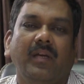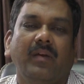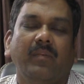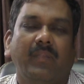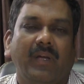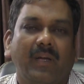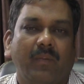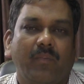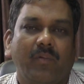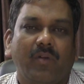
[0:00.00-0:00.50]

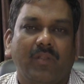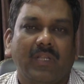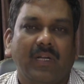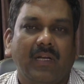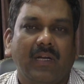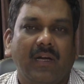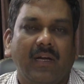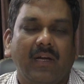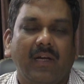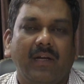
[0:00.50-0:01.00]
మనం
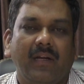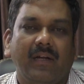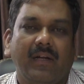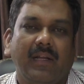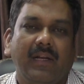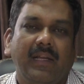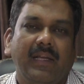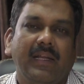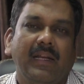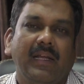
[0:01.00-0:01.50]
కొత్తగా
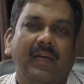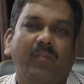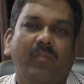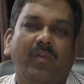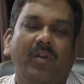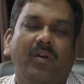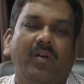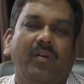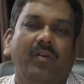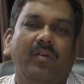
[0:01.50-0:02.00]

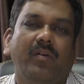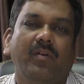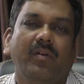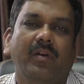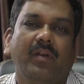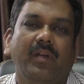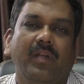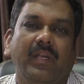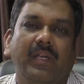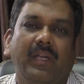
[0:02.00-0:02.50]
టెలిగ్రామ్లో
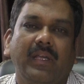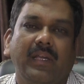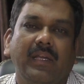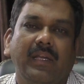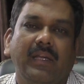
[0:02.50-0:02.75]
ఈ